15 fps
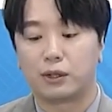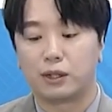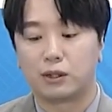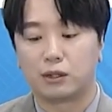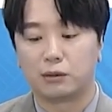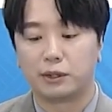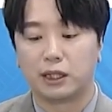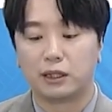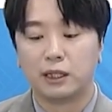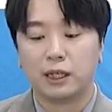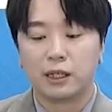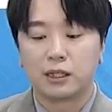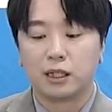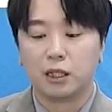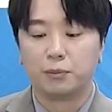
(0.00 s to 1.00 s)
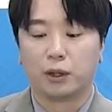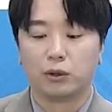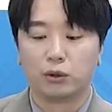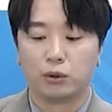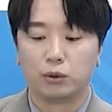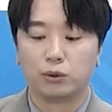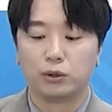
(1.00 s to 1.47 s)
그러면 그
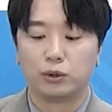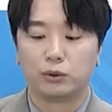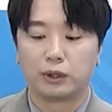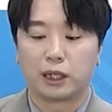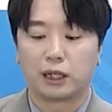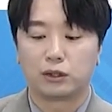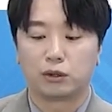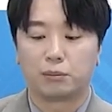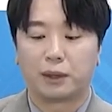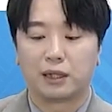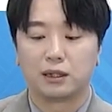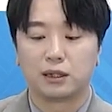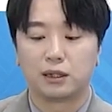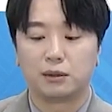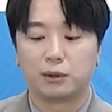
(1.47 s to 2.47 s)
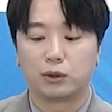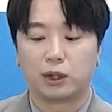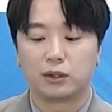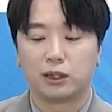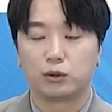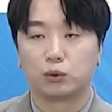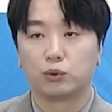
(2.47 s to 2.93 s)
변동을 이용해가지고 반등 시 매도하는 게
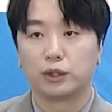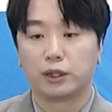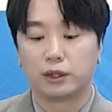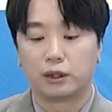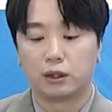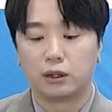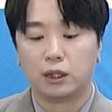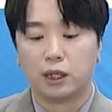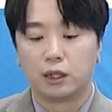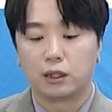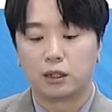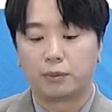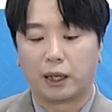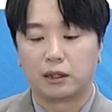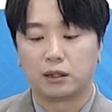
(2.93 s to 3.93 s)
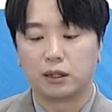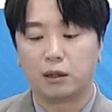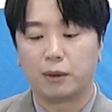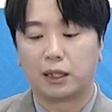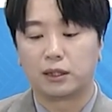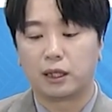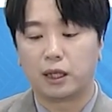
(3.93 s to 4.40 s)
좋은데요. 그 반등이
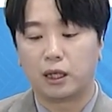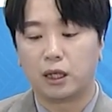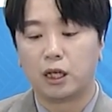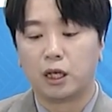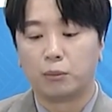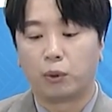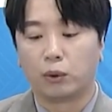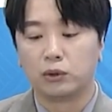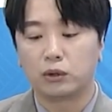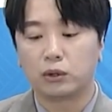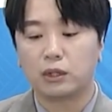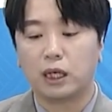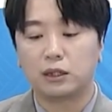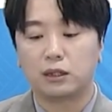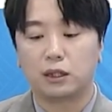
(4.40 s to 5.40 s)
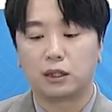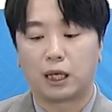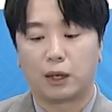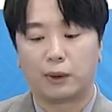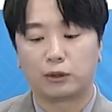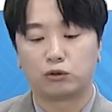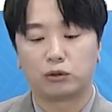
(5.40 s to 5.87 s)
만약에 본전까지
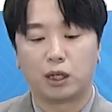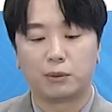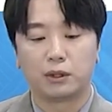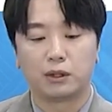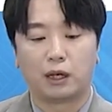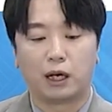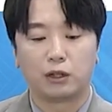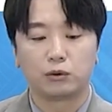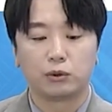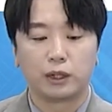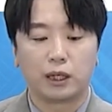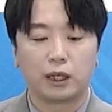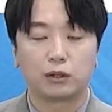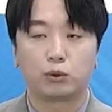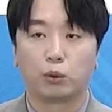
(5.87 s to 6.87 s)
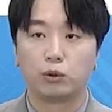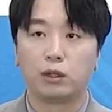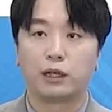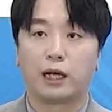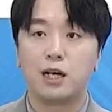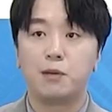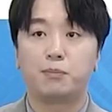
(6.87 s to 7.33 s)
나와준다면 아이고 내가 돈을
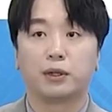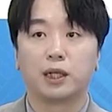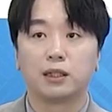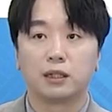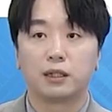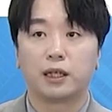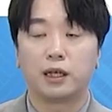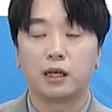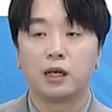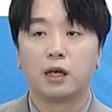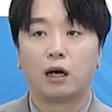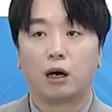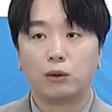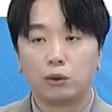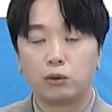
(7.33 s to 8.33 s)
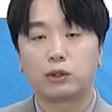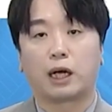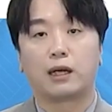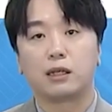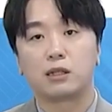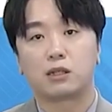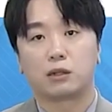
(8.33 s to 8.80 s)
날릴 뻔했는데 어우
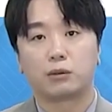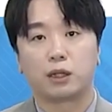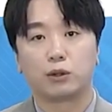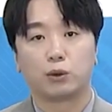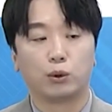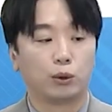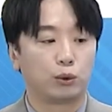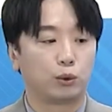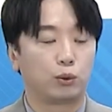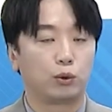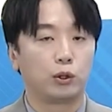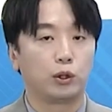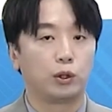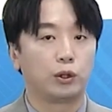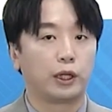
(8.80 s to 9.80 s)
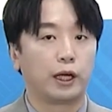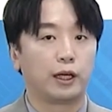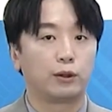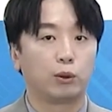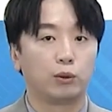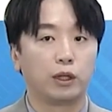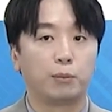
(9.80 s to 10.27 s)
다행스럽게도 이 내
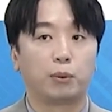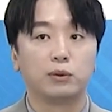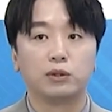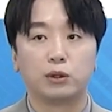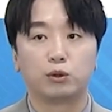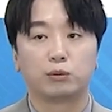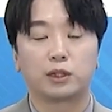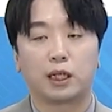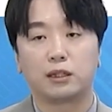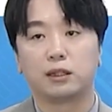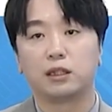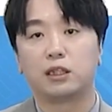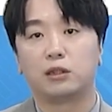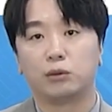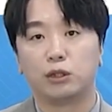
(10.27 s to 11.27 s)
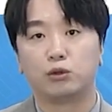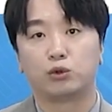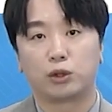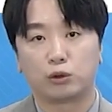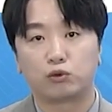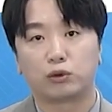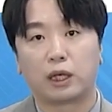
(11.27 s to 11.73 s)
돈의 본전을 좀 찾는 기회를
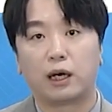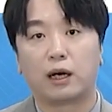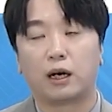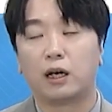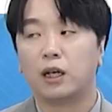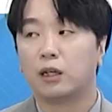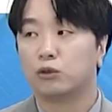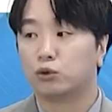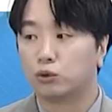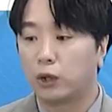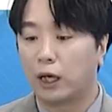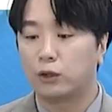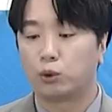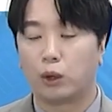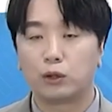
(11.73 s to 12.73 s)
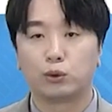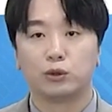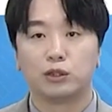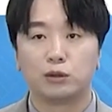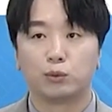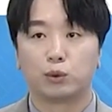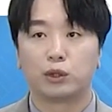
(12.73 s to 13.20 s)
주셨구나. 누가 도와줬는지
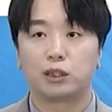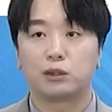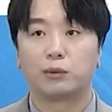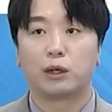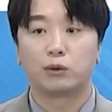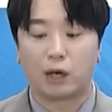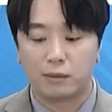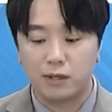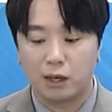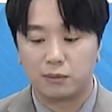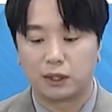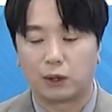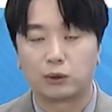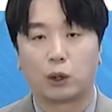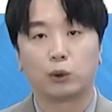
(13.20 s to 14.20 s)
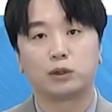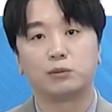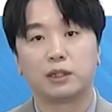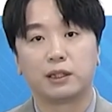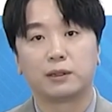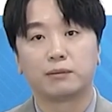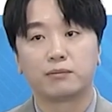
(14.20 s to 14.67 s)
모르겠지만 아이고 감사합니다 하고 나오시면
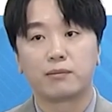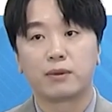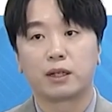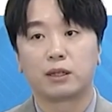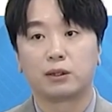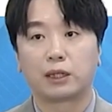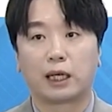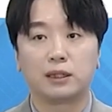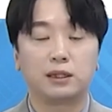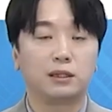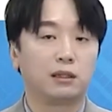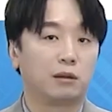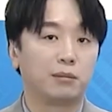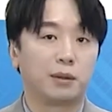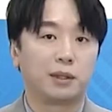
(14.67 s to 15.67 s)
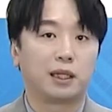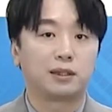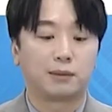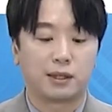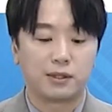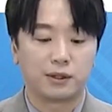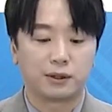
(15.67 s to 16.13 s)
돼요. 그리고 다시는 이런 매매 하지
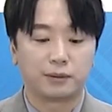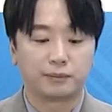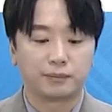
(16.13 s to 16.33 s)
마세요.